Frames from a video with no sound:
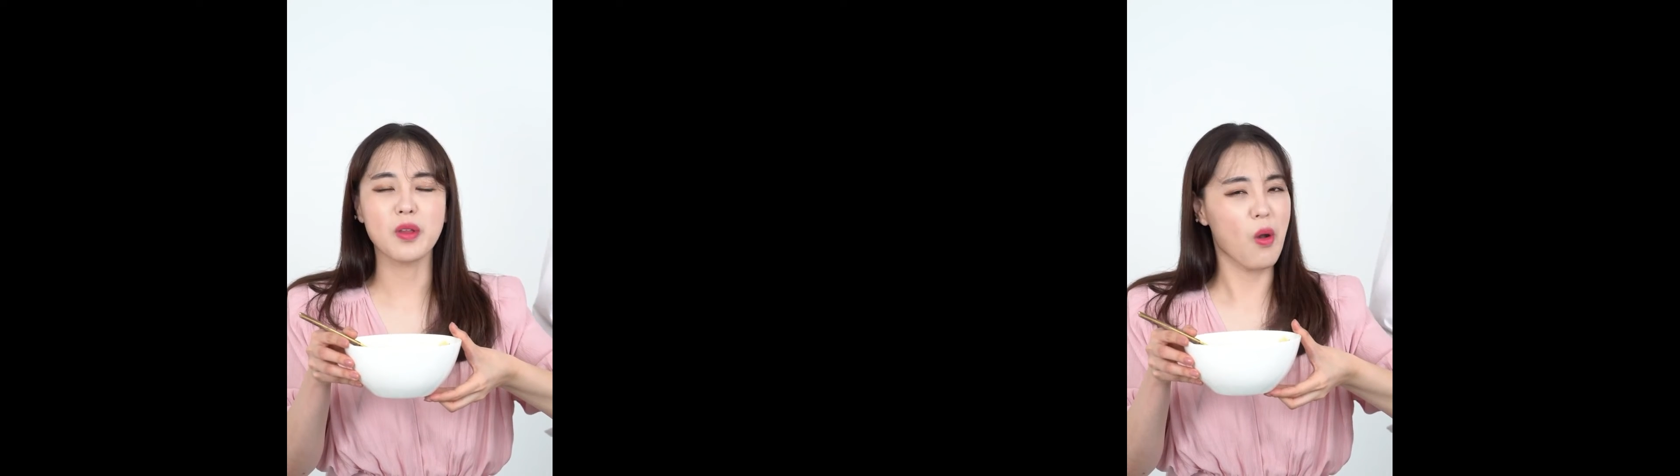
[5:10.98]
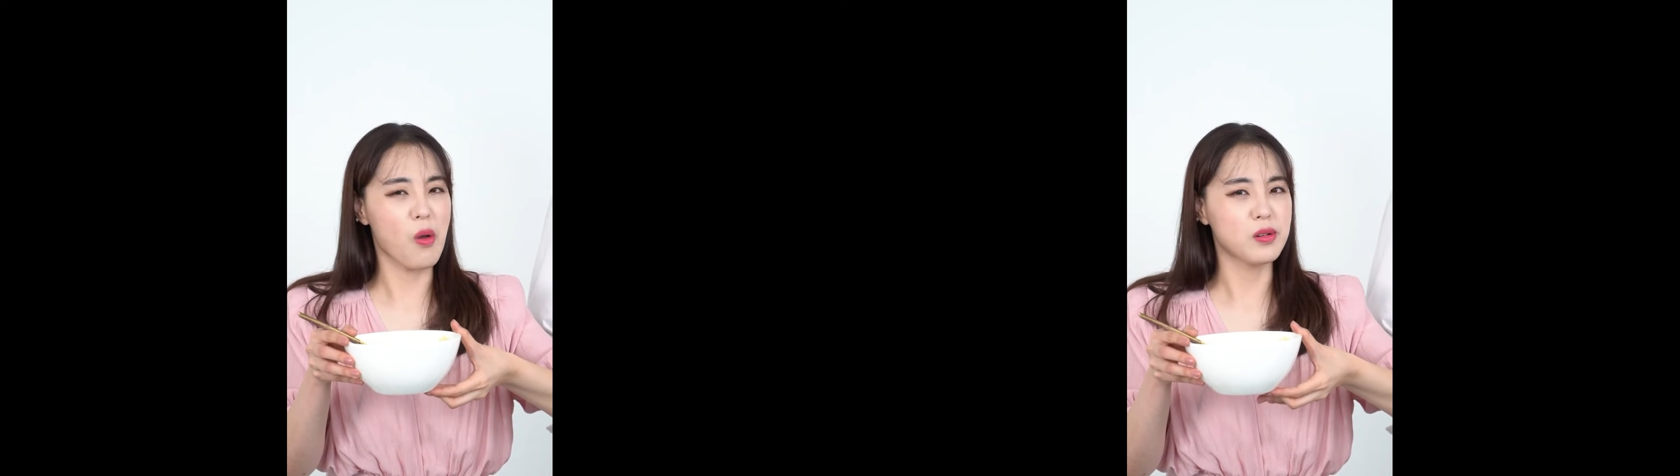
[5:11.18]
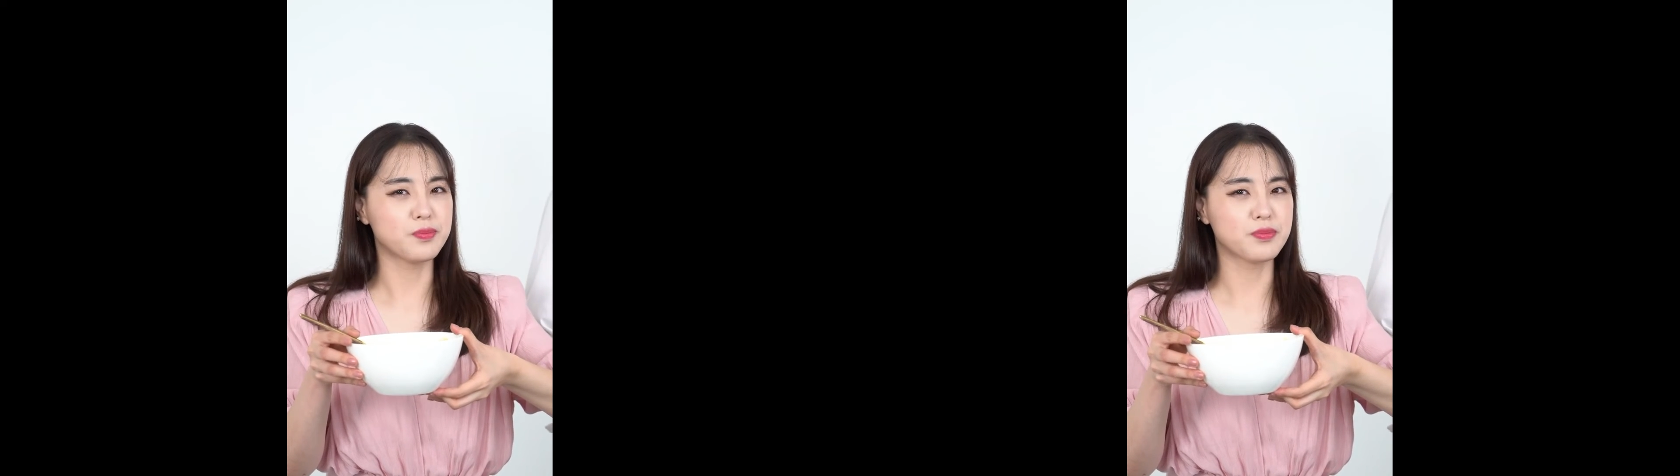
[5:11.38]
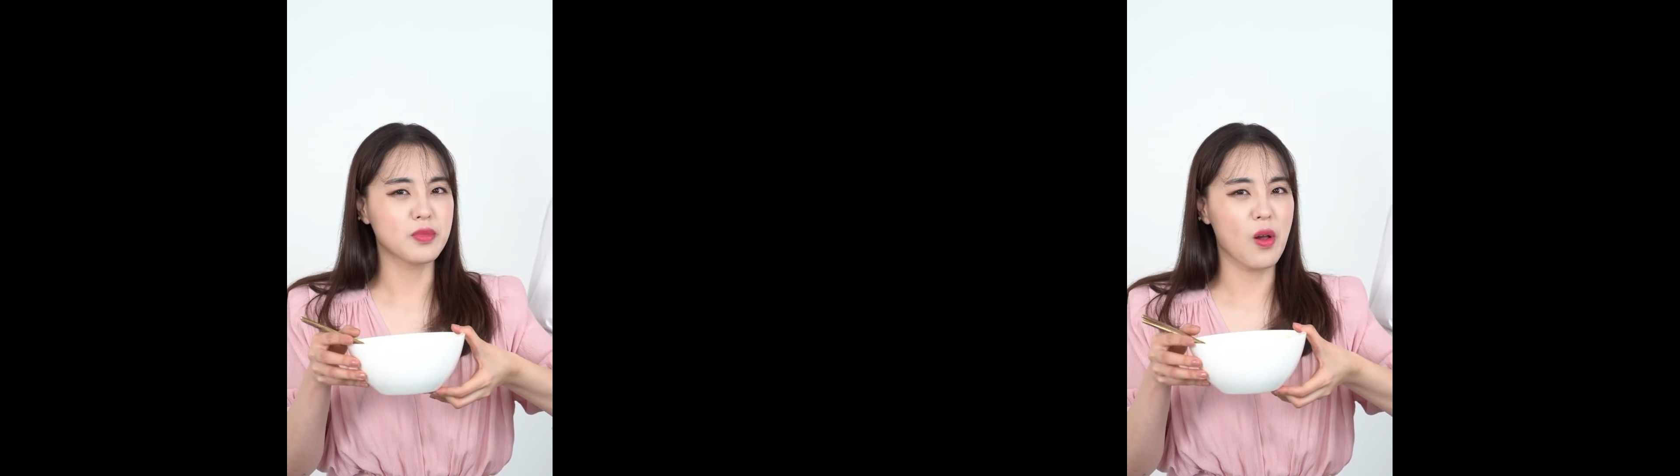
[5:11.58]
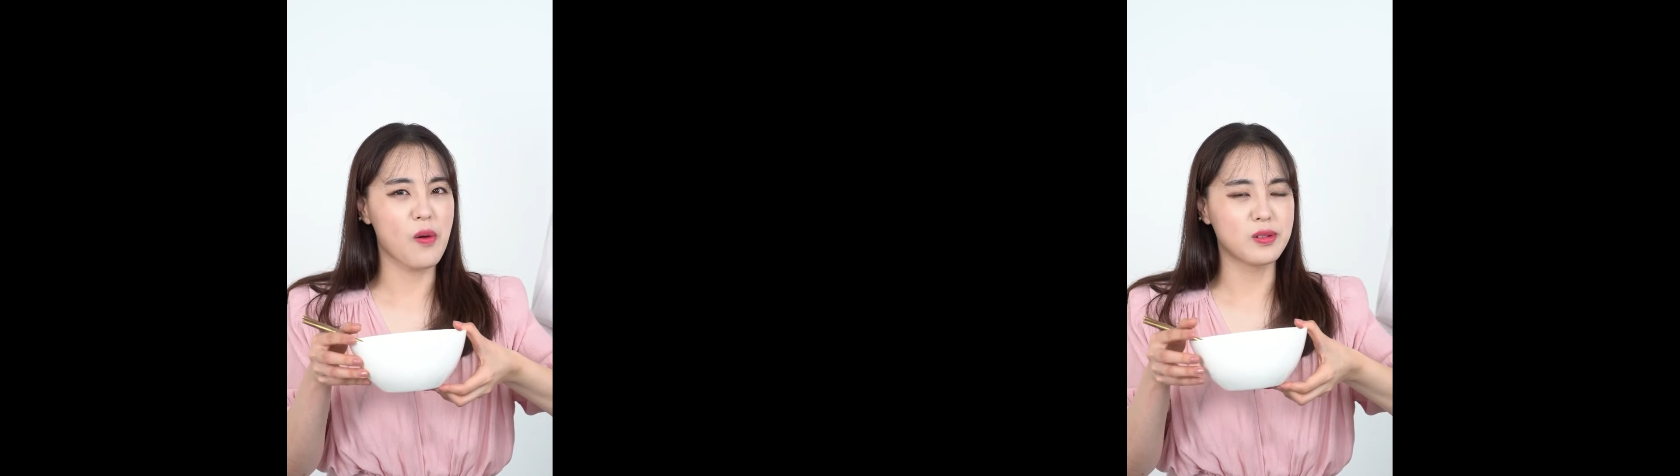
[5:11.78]
또 탕수육 안
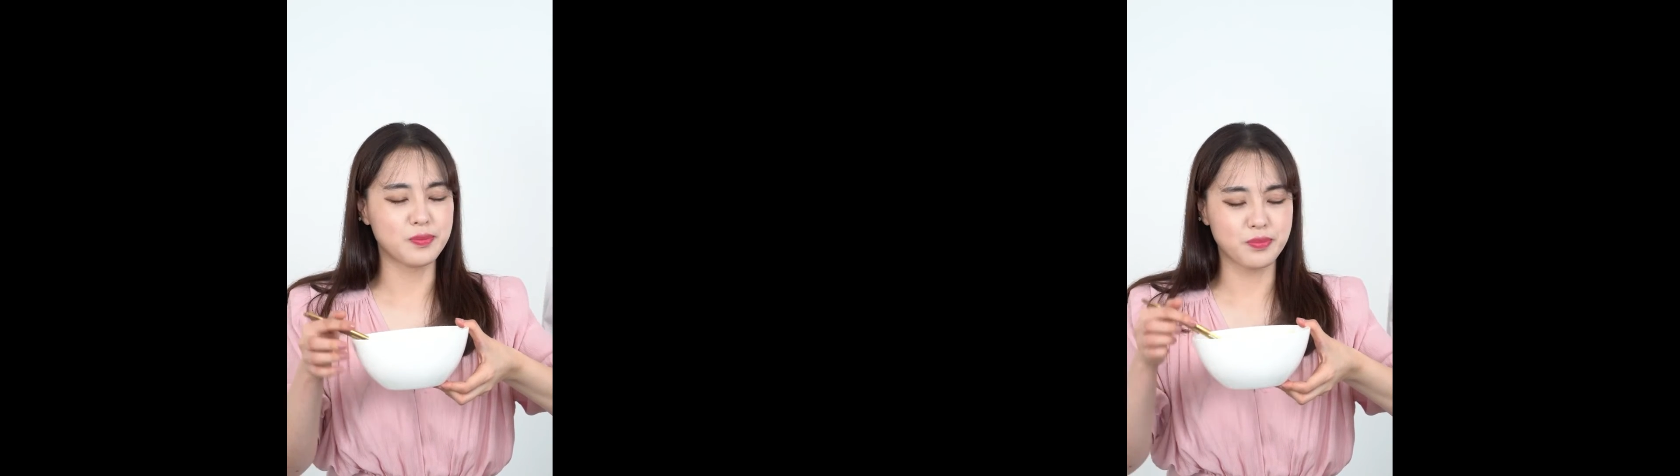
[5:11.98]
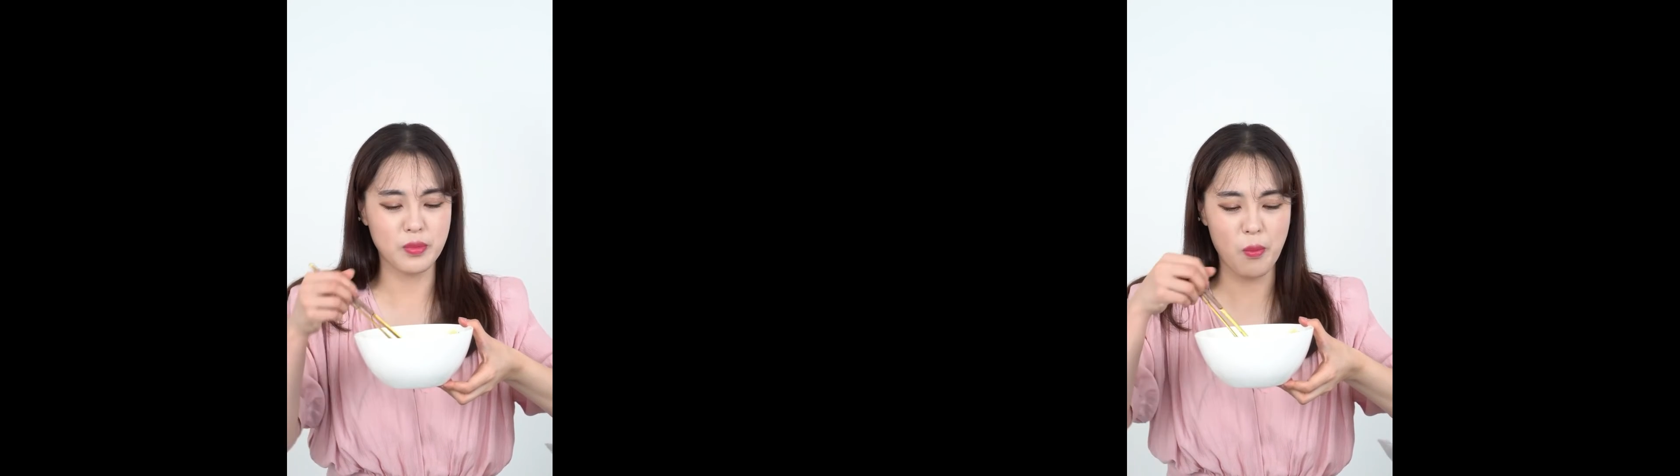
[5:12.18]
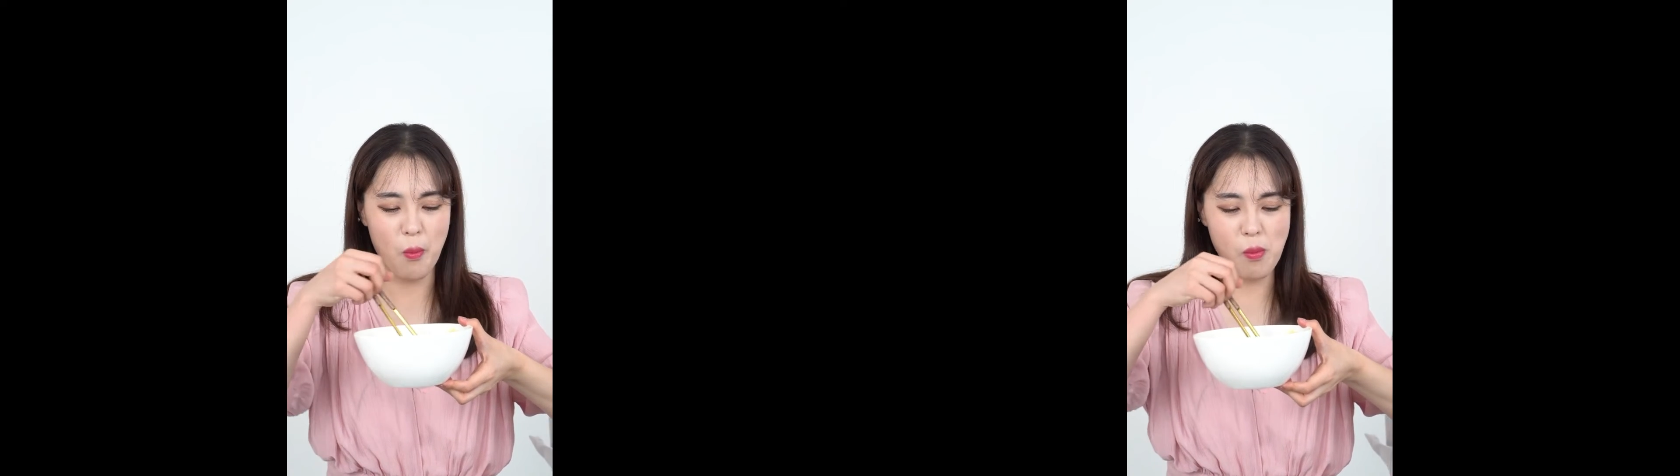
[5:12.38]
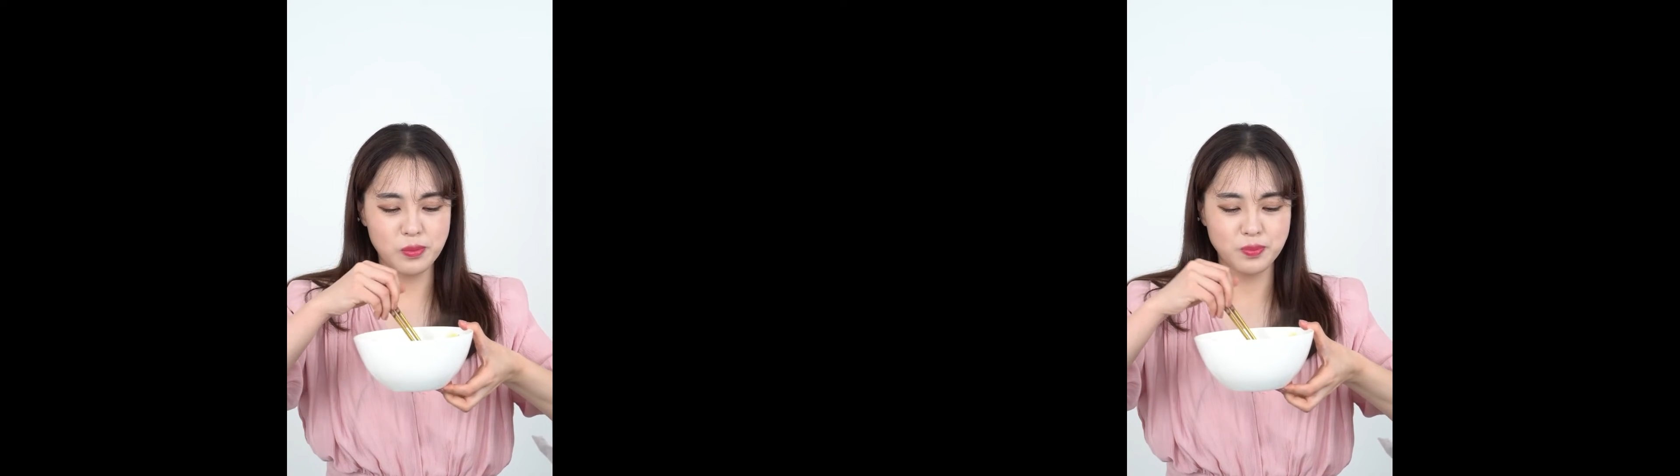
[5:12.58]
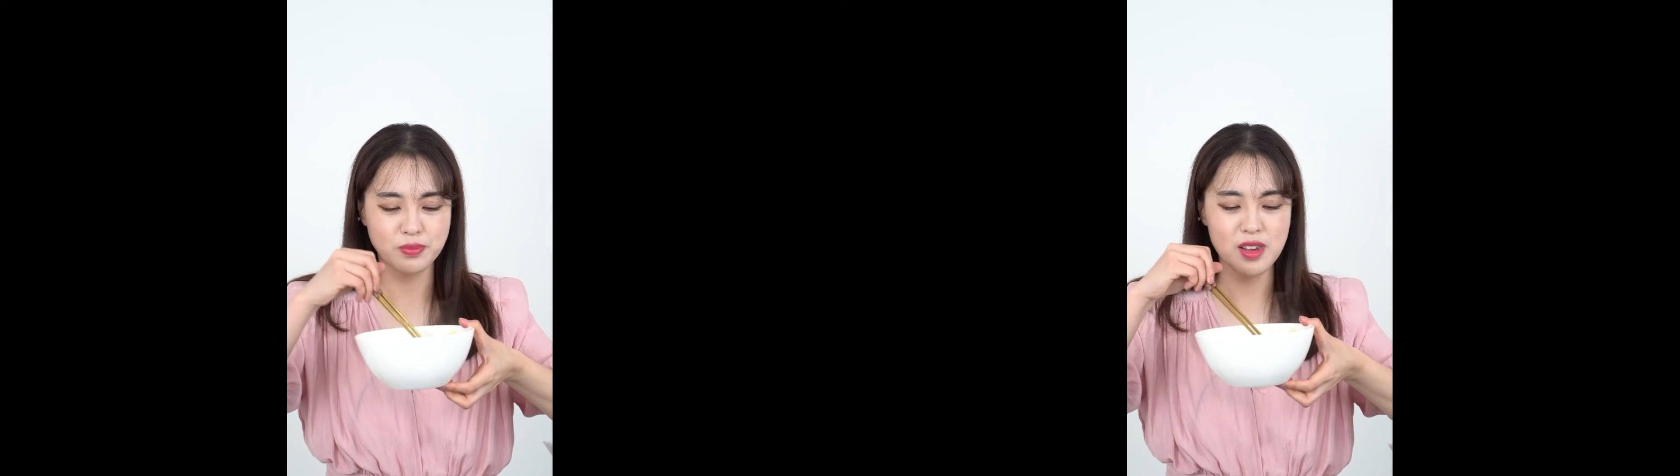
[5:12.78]
시켜줬다고 그거 또 한
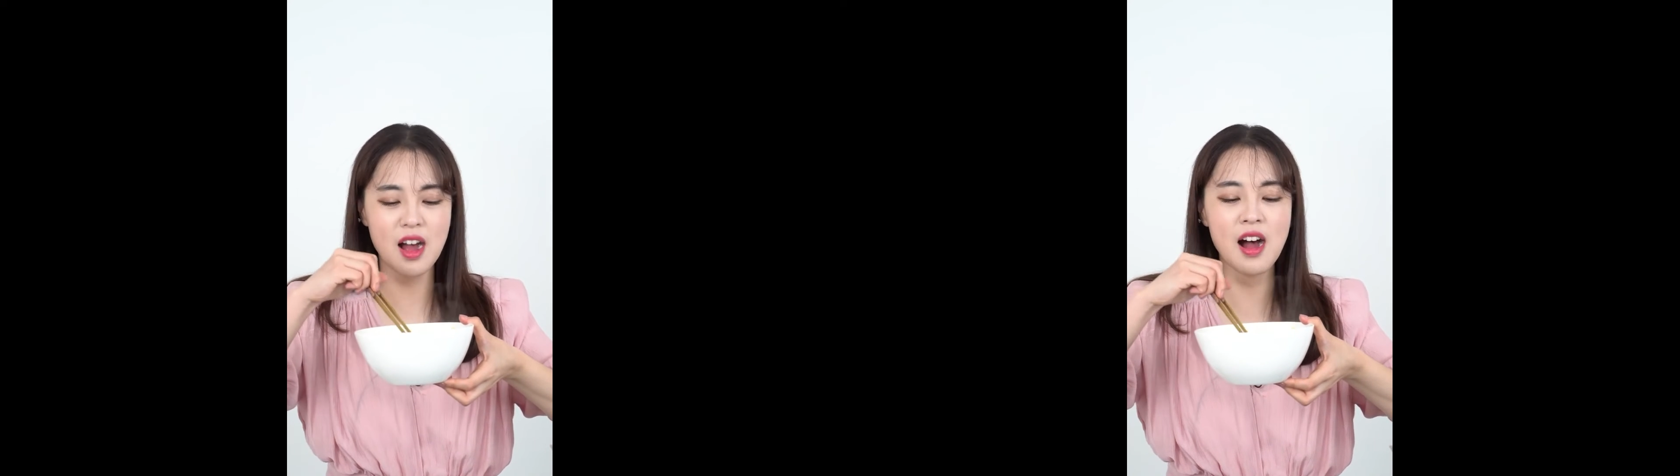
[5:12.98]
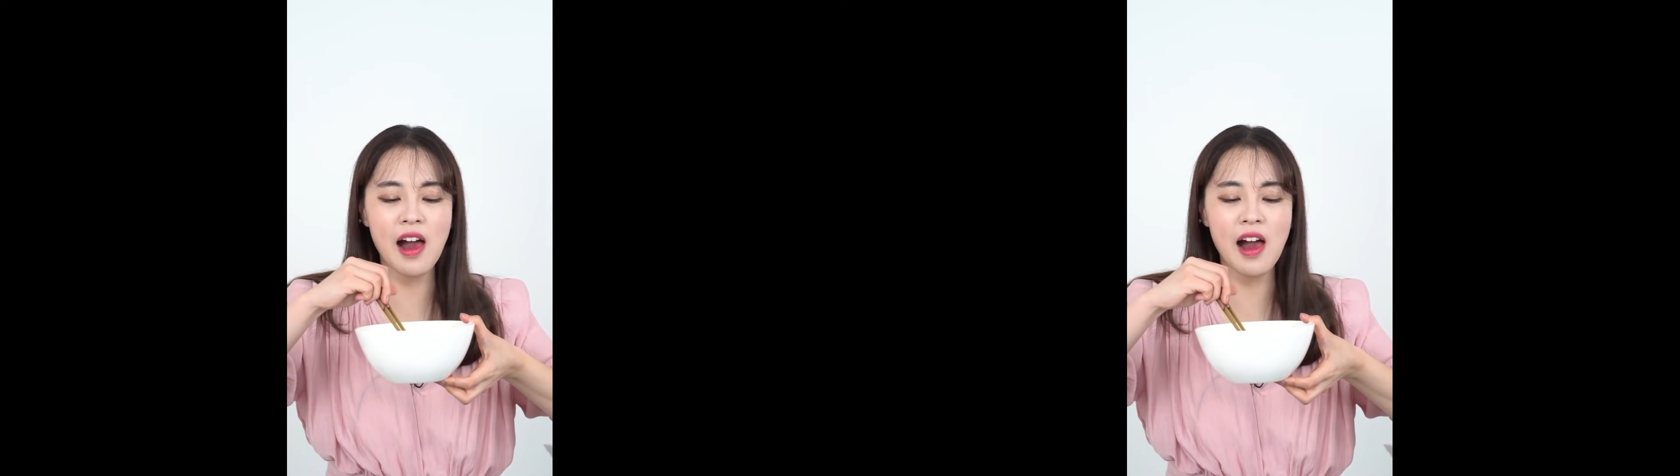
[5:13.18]
1년은 갑니다